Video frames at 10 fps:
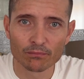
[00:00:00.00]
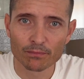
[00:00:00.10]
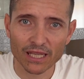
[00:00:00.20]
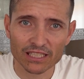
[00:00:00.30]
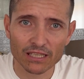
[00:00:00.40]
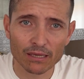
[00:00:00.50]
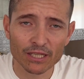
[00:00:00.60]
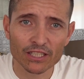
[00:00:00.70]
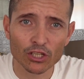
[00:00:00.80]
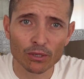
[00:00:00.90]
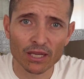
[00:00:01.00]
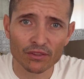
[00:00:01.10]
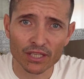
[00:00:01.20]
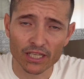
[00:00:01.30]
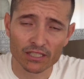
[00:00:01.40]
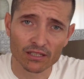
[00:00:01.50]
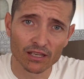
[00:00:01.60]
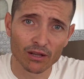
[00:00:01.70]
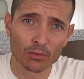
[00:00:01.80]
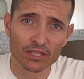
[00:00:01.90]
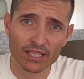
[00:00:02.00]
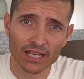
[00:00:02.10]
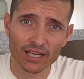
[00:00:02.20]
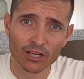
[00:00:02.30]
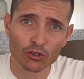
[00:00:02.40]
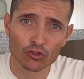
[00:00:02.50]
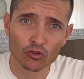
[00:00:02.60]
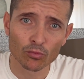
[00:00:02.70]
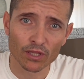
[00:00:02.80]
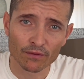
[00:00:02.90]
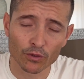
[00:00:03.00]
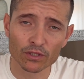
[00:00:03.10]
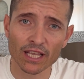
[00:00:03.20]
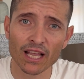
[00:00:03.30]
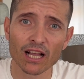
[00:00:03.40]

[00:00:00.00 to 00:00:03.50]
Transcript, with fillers: Prácticamente lo que voy a hacer es aumentar el consumo de fruta,